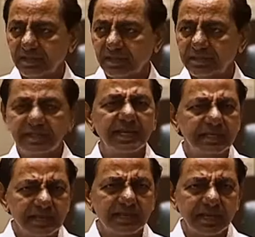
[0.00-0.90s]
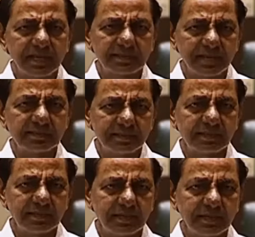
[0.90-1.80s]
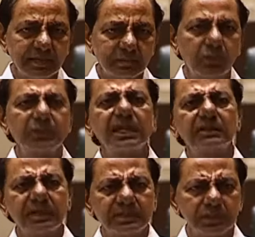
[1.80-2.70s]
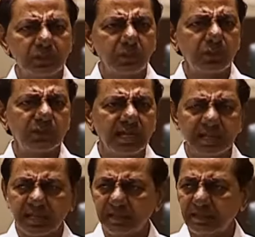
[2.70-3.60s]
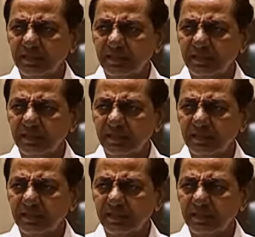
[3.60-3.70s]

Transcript: ఎందుకంటే ఏందని నాకు అర్థం కాదు పూర్తి పూర్తి ఎటుపడతాడు నోరుంది కదా అని